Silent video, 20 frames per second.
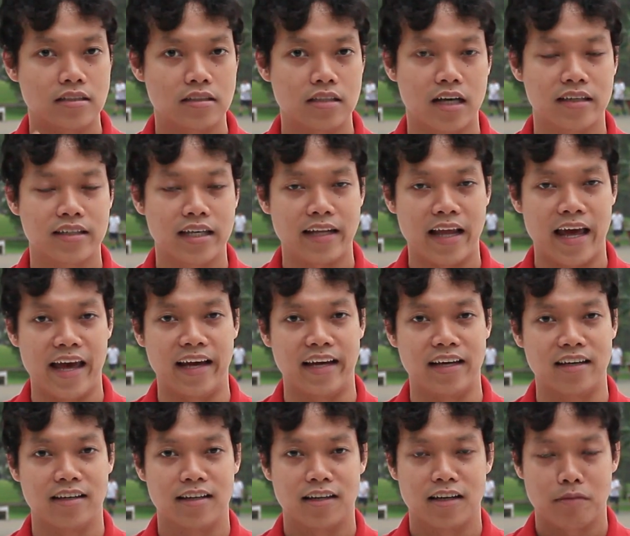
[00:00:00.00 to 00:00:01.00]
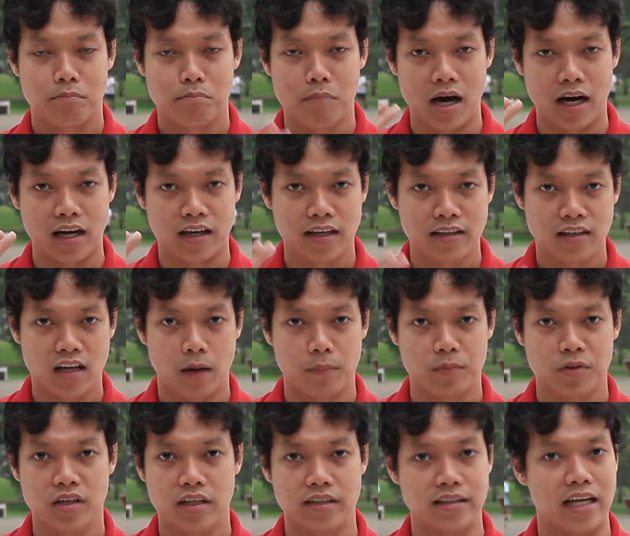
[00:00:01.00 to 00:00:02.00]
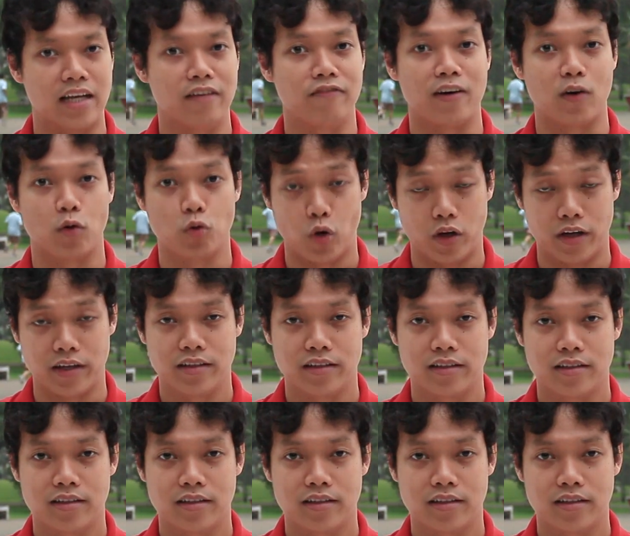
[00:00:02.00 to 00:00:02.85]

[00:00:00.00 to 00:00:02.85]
tên khách hàng bằng kết hợp giữa hình ảnh và câu chuyện.